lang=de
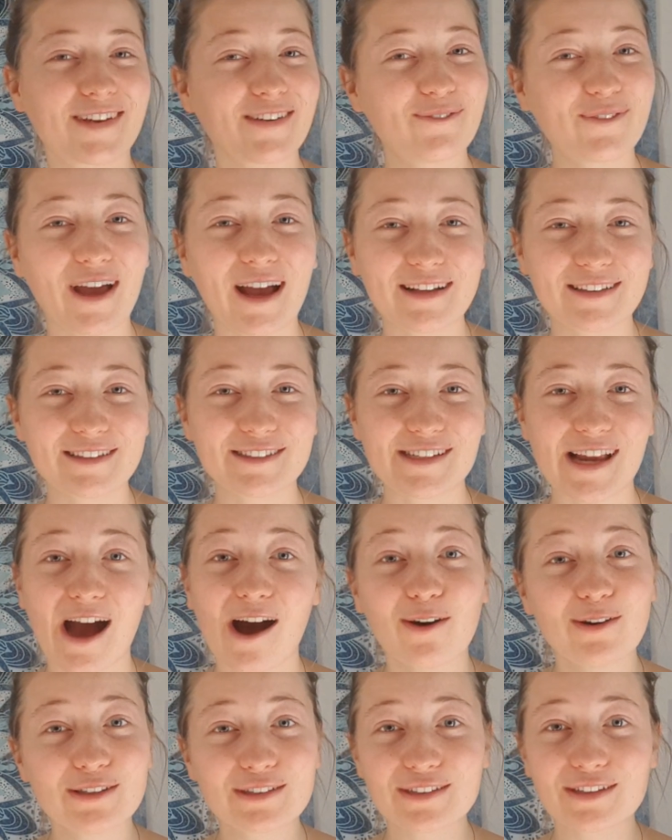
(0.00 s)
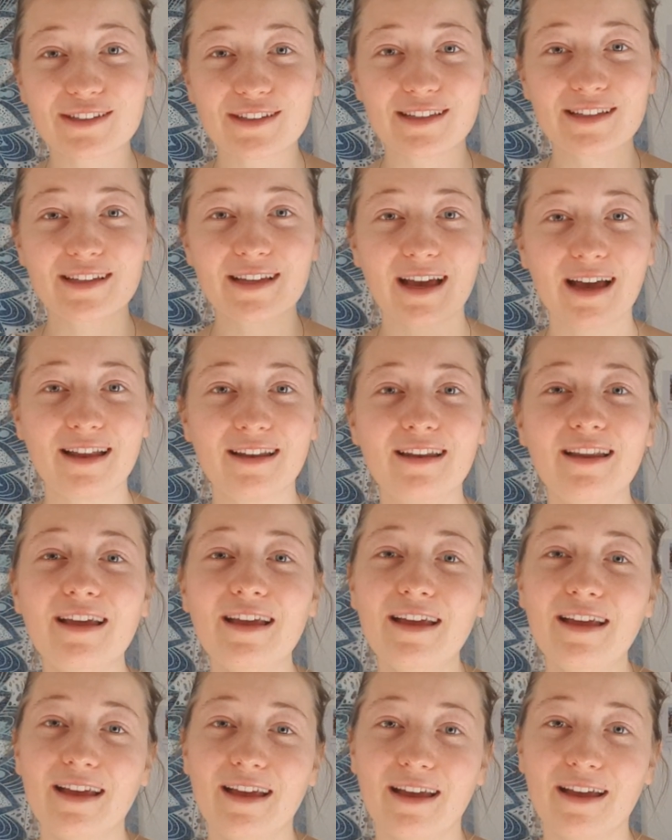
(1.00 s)
praktisch ausdrücken kann,
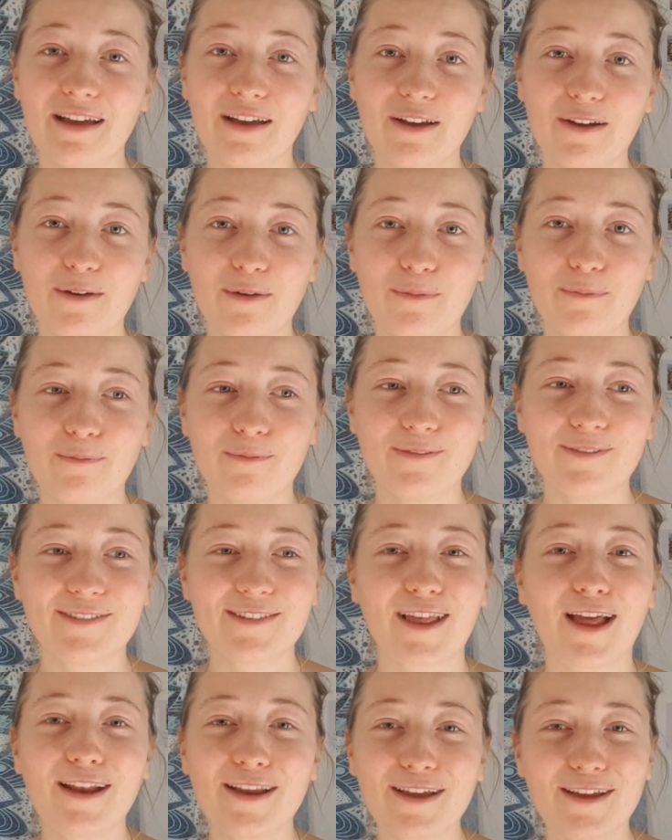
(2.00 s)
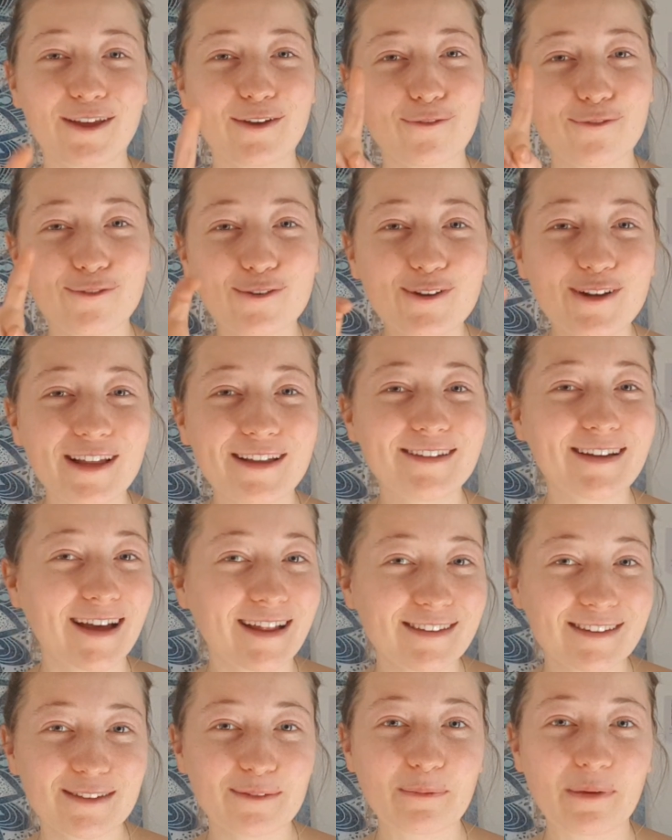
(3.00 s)
ähm, seine Gefühle
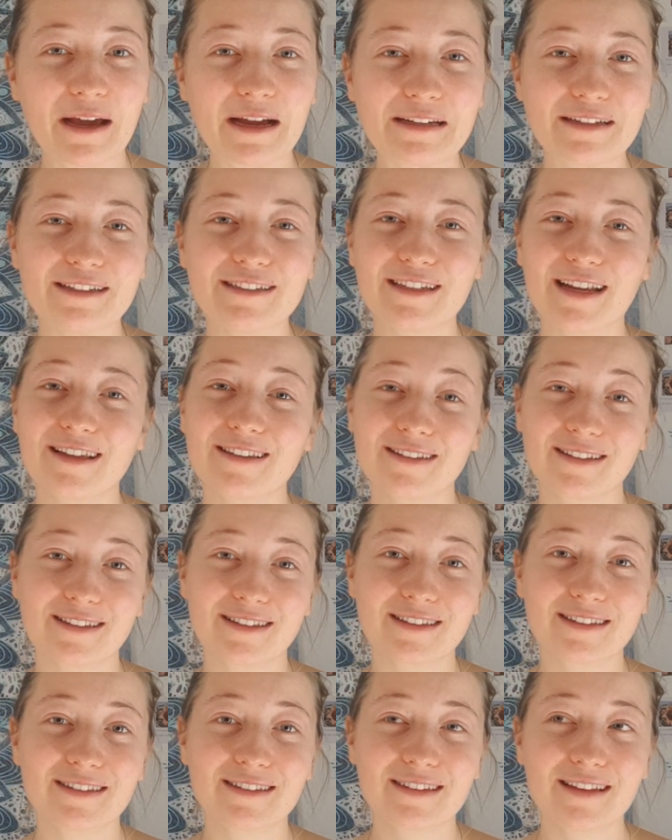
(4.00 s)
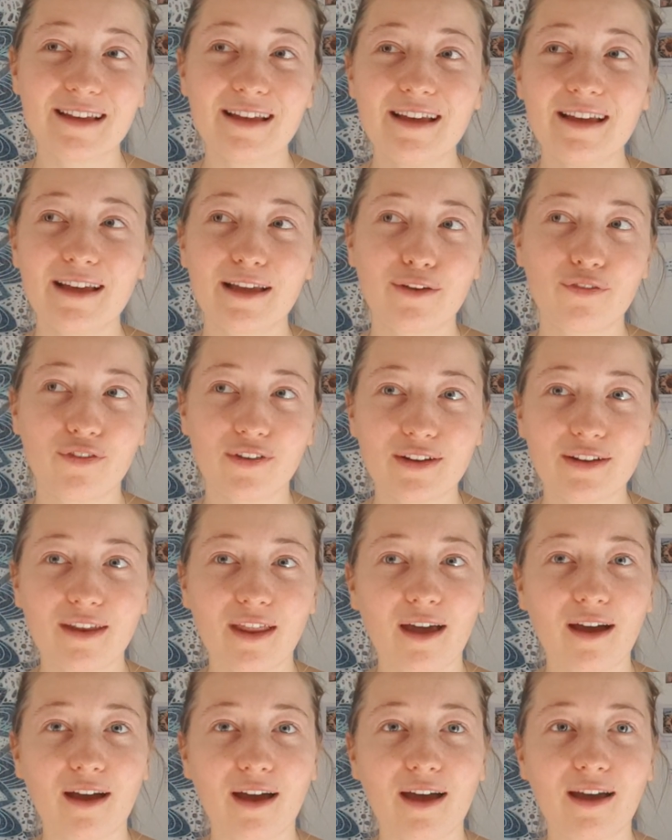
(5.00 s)
tanzen praktisch. Also es ist, ich finde,
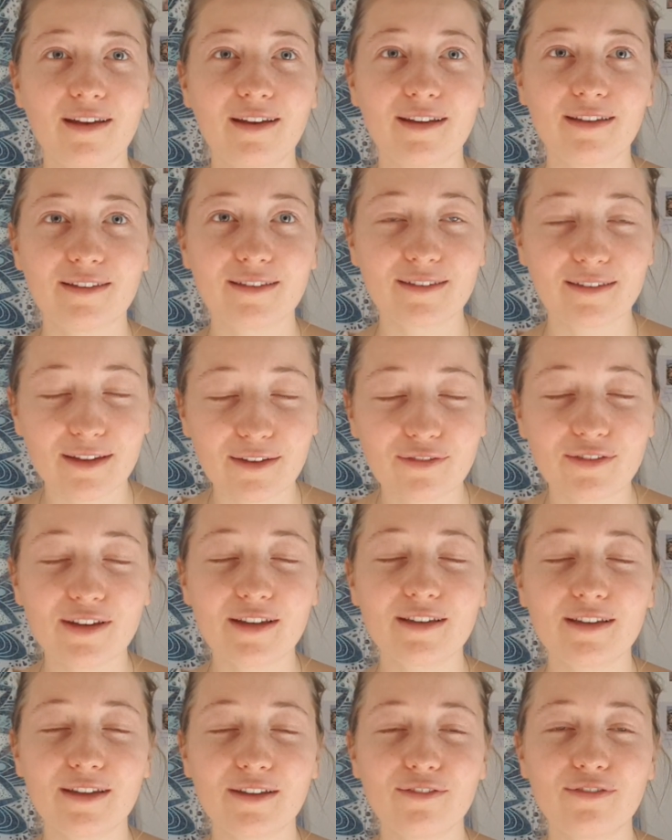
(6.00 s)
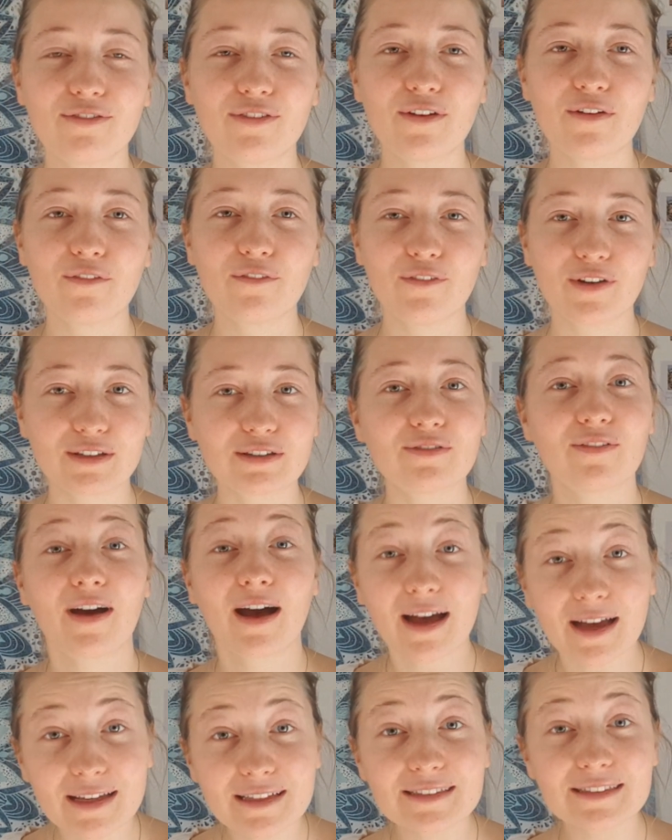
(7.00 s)
daran ist definitiv was
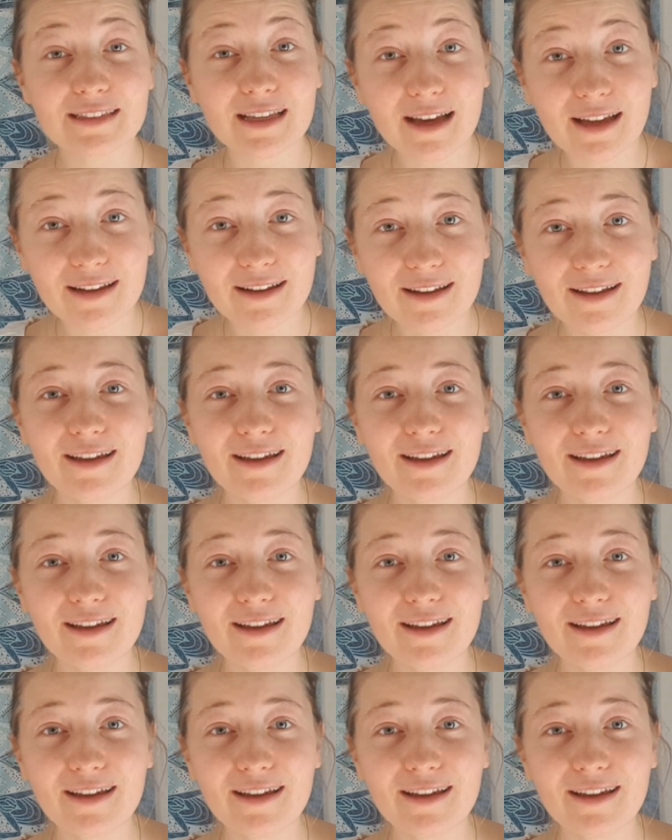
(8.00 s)
Wahres dran.